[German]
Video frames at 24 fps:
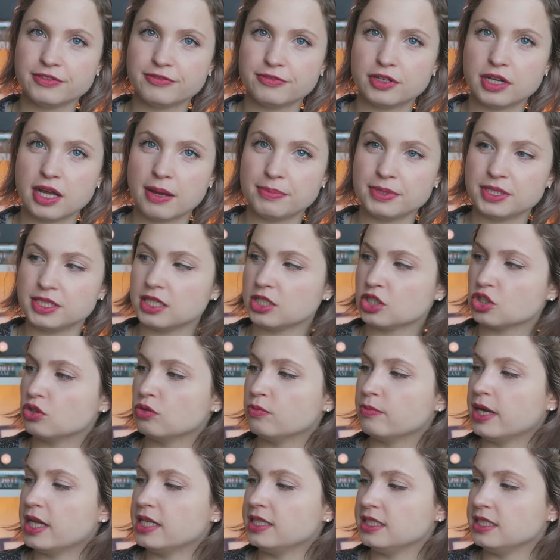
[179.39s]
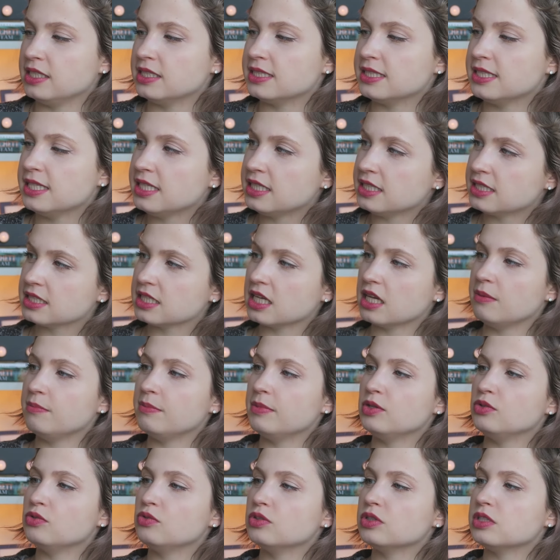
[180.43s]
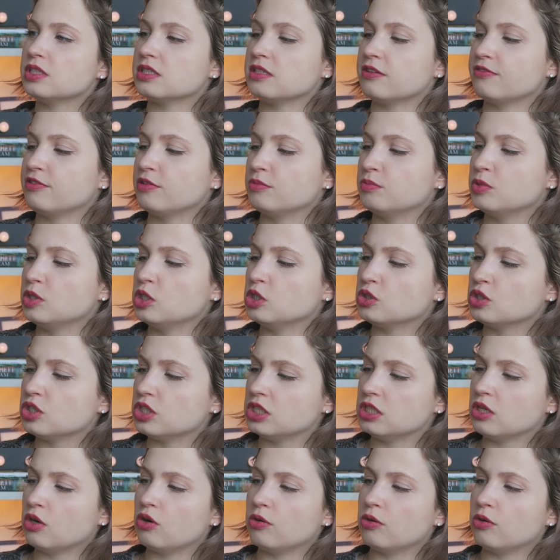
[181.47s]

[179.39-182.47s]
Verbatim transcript: Davon habe ich ja schon mal die Gesichtscreme benutzt. Davon benutze ich